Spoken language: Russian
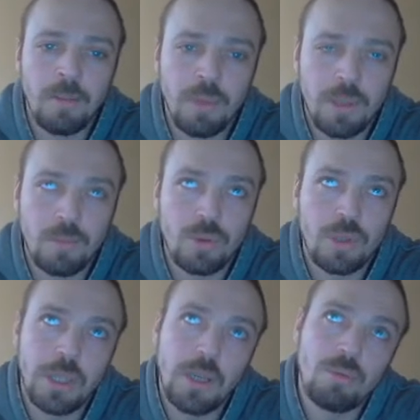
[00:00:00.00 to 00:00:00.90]
Потому
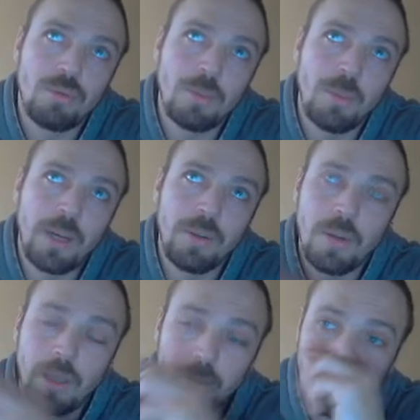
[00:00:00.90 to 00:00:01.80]
что я уже
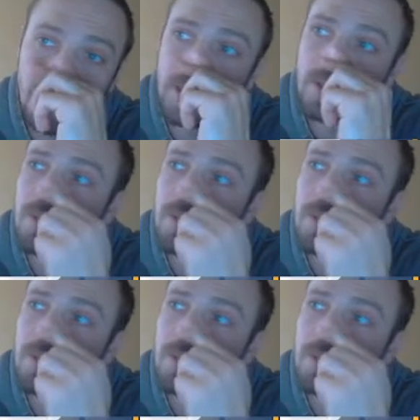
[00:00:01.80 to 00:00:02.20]
майню эту монетку